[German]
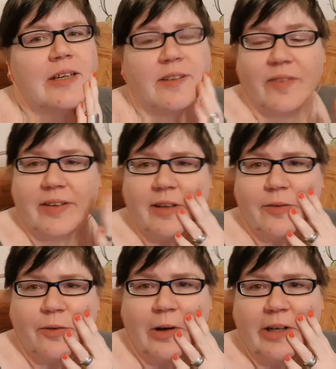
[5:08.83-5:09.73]
Es war sehr
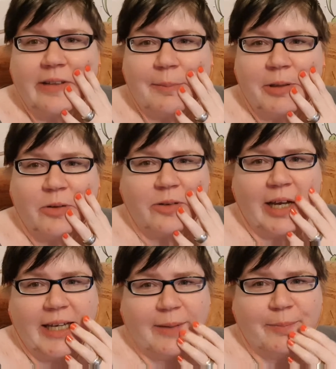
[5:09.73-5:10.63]
voll, das habe ich
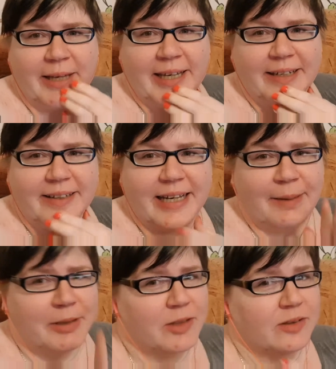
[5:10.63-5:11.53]
total gemerkt.
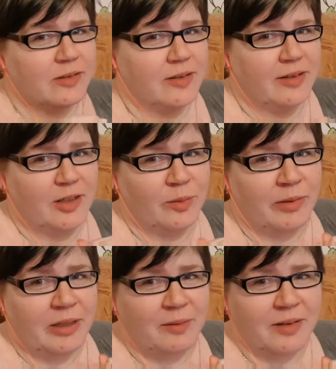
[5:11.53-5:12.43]
Aber ich konnte trotzdem nicht
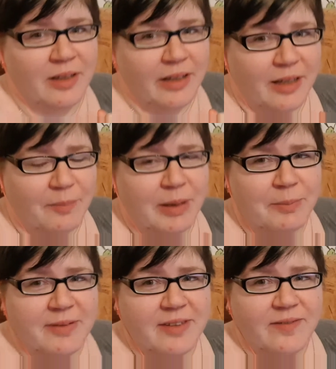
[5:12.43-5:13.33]
umhin, mir
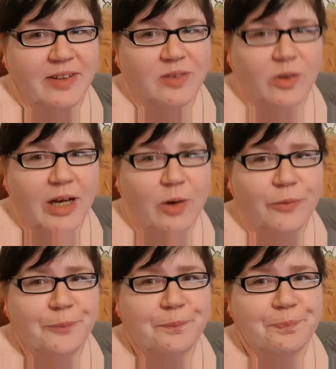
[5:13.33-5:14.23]
ein bisschen was zu
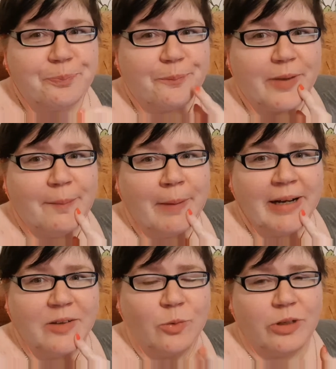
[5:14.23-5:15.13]
kaufen.
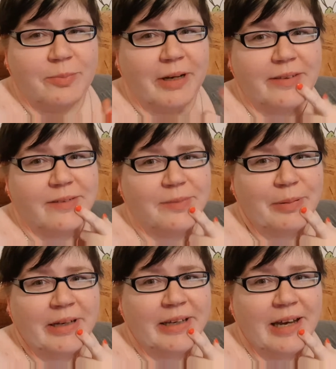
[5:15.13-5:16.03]
Mangas hole ich meistens
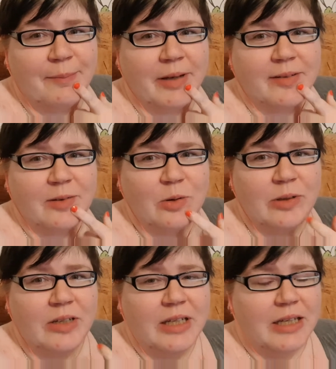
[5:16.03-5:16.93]
bei Amazon.